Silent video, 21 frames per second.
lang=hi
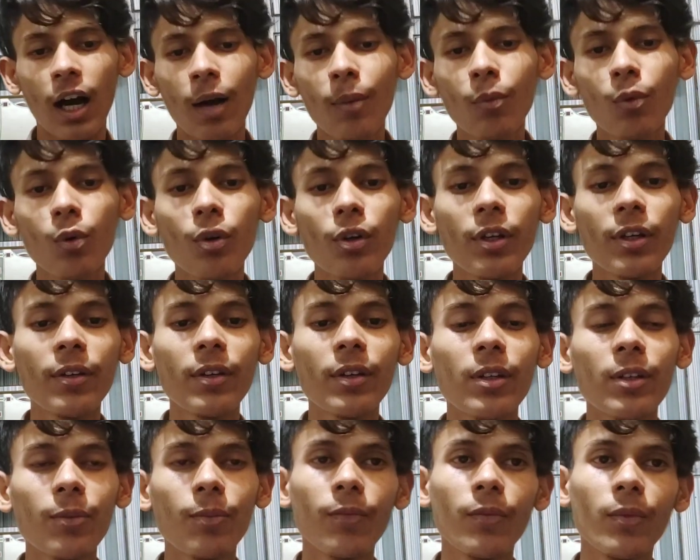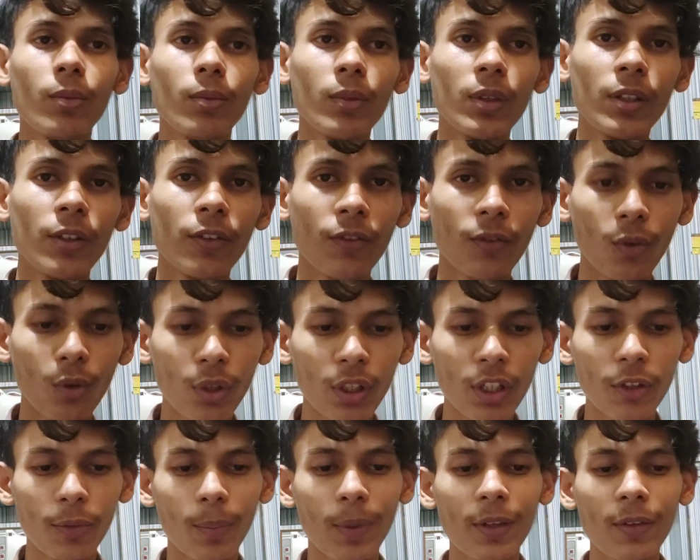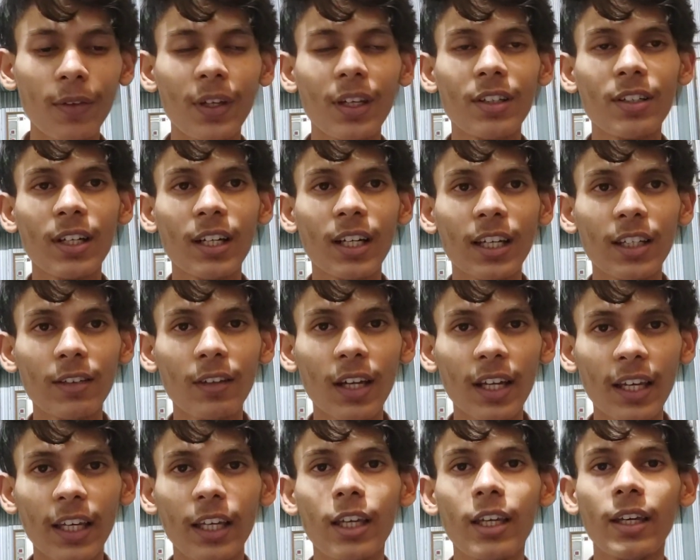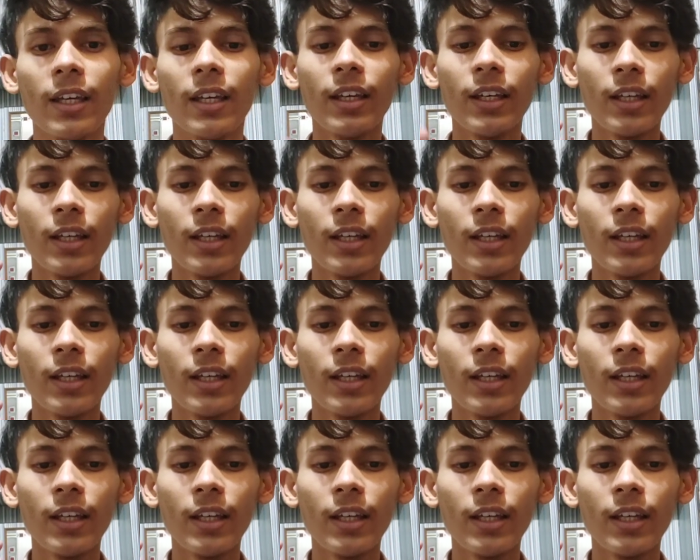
आपको ये इस फोन के स्पेसिफिकेशन कैसे लगे